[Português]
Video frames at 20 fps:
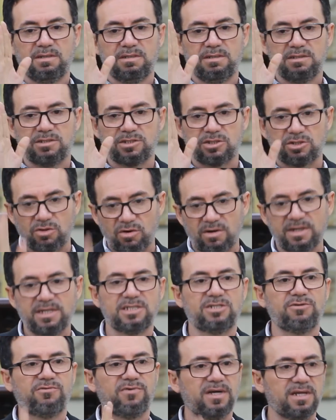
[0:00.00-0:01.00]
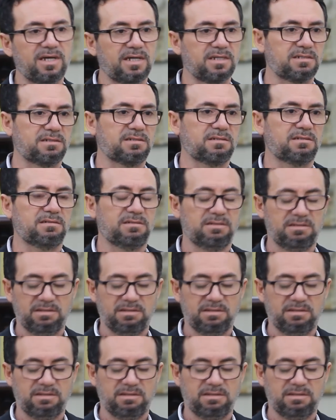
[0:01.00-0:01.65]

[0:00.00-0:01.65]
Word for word: histórias diferentes.